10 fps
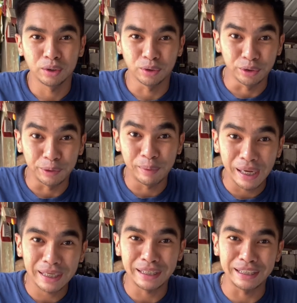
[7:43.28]
Oh, di
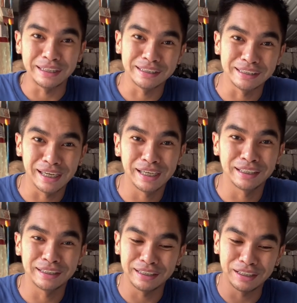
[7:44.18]
ba ang linis na?
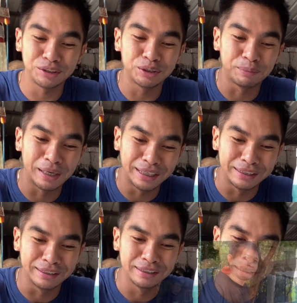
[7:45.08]
Tingnan nyo naman.